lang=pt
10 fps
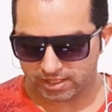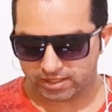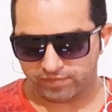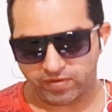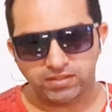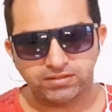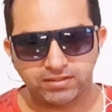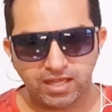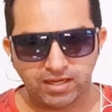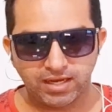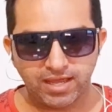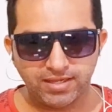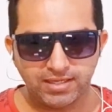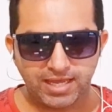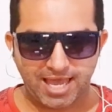que
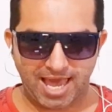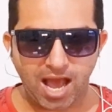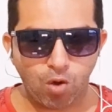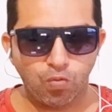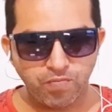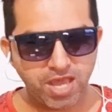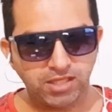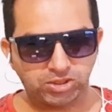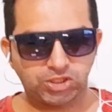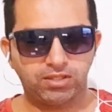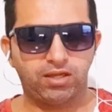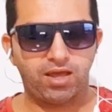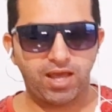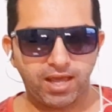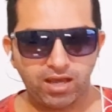Vanderlei realmente
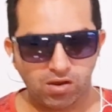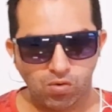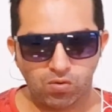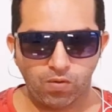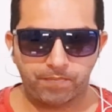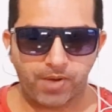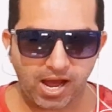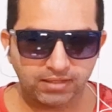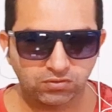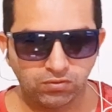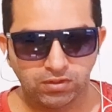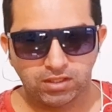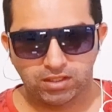é o culpado